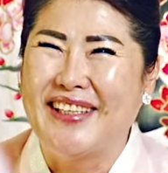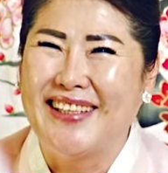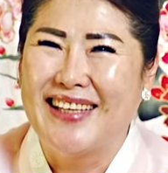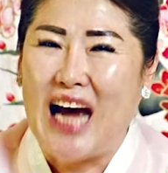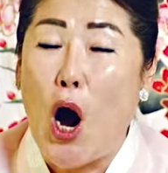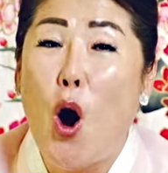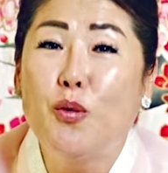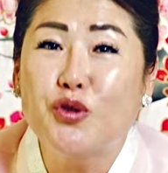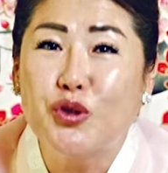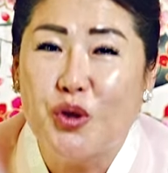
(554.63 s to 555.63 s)

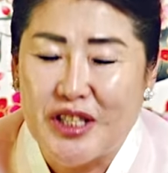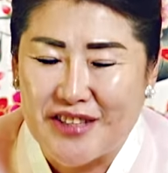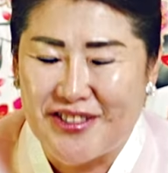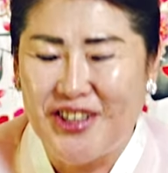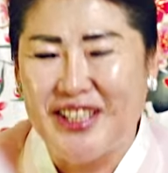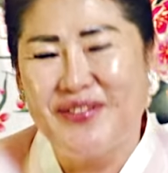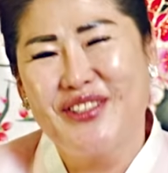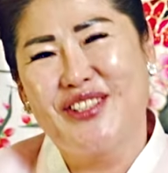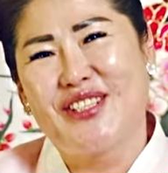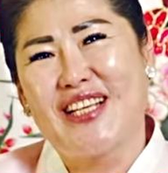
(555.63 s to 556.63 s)
이아홉스도 키고요
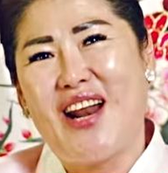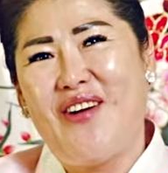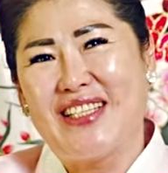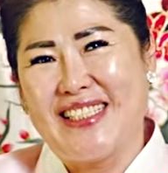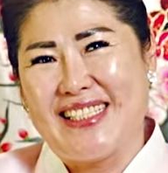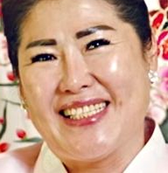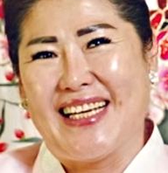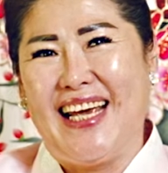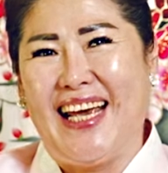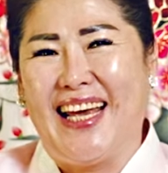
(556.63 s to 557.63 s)
이분들은 살아왔을
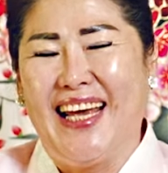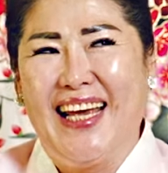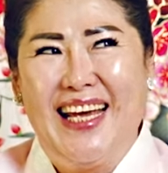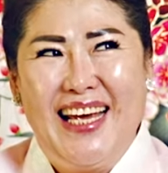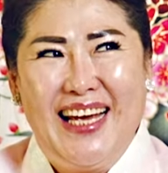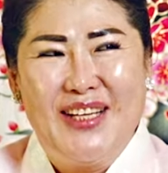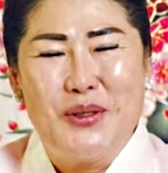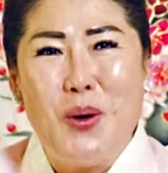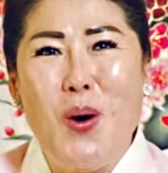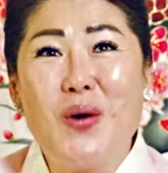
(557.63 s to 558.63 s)
적에
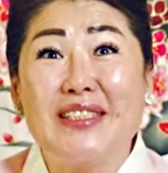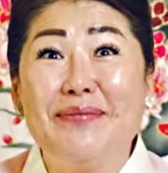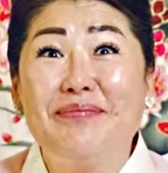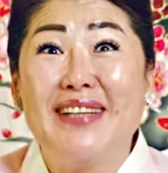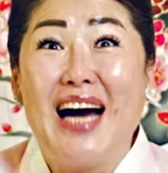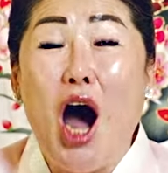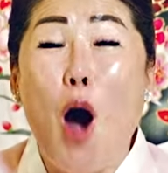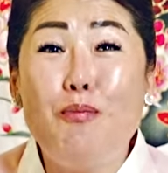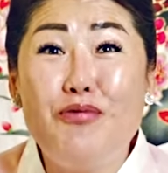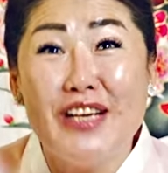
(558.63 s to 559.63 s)
조금
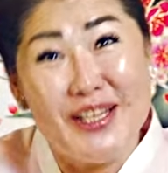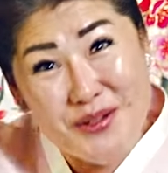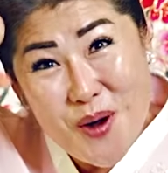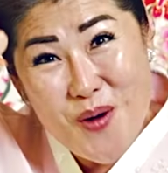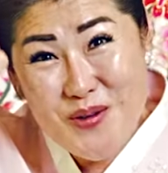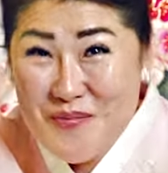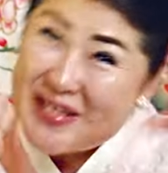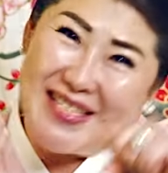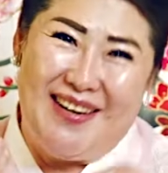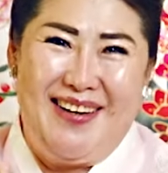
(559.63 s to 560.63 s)
허풍이 조금
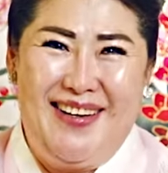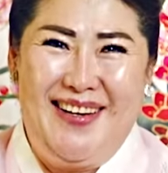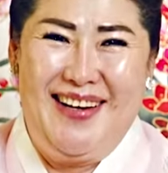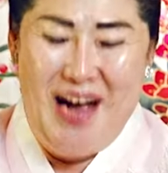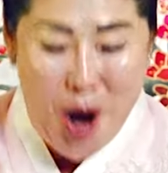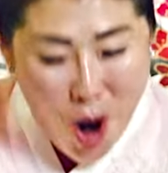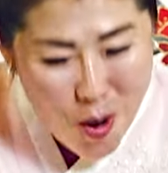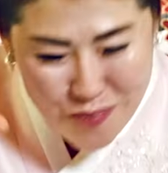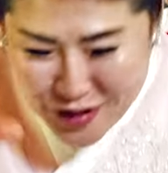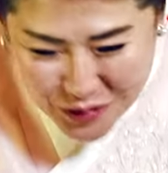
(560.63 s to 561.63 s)
있어
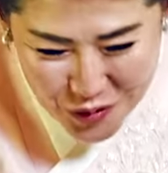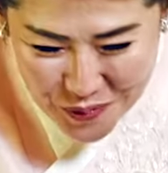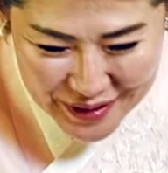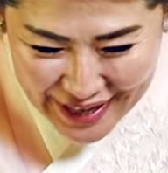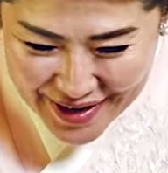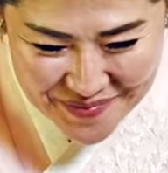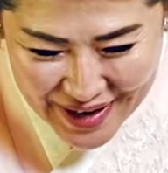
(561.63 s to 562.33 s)
허풍이 조금 있다는